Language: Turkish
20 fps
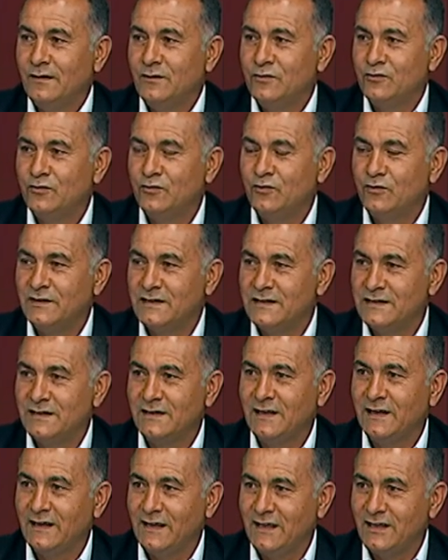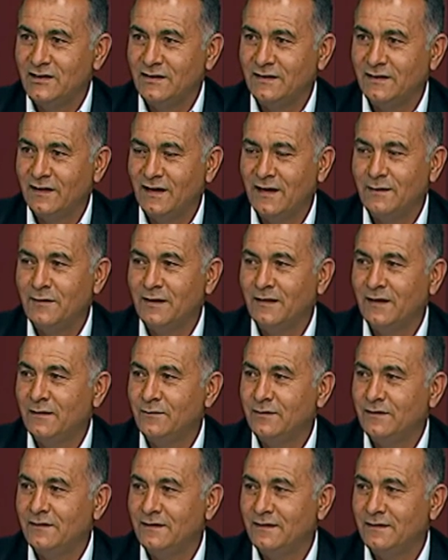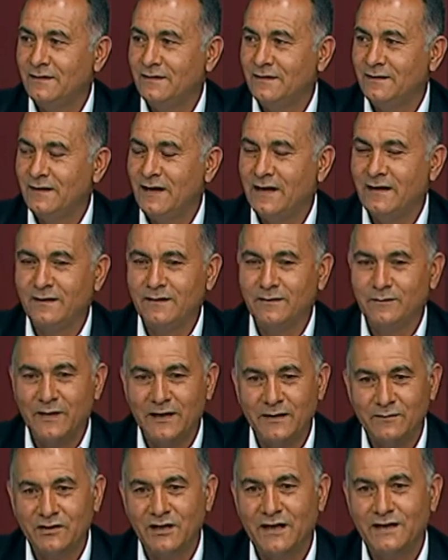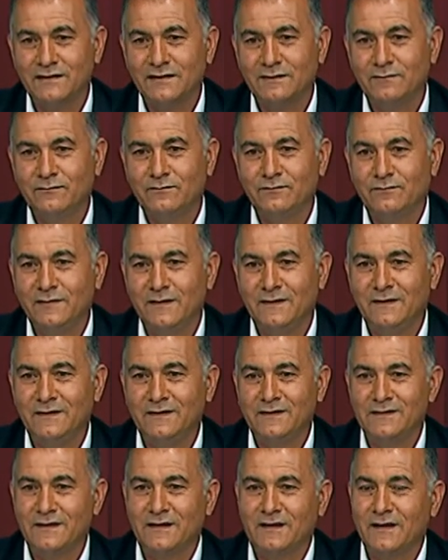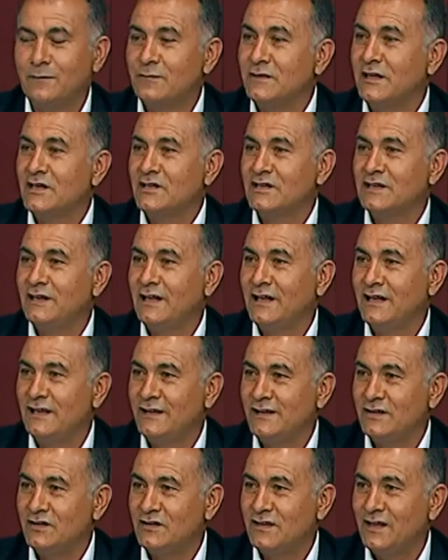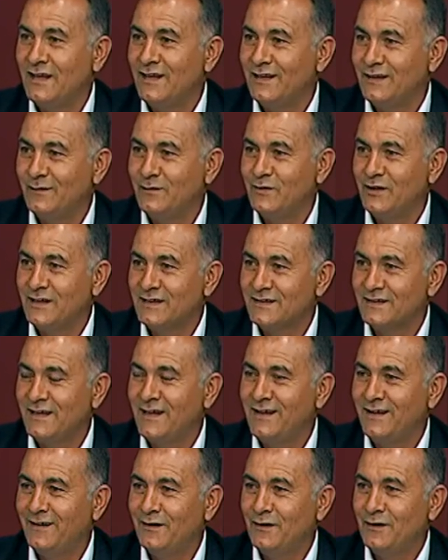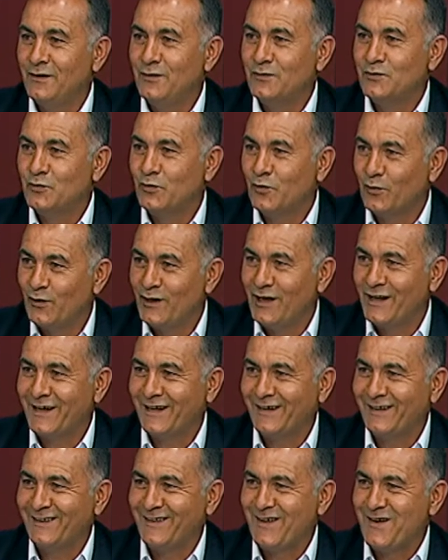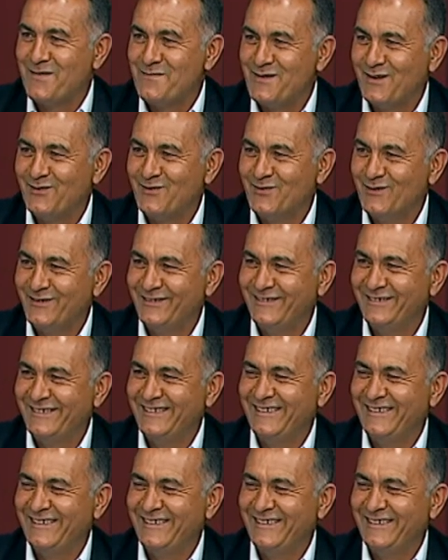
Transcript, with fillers: Şükür hızlı da geçti ama tabii ki yani benim şahsım dediğinizde tabii yaş ilerledikçe her yıl biraz daha zorlayarak başkanım. devam ediyor.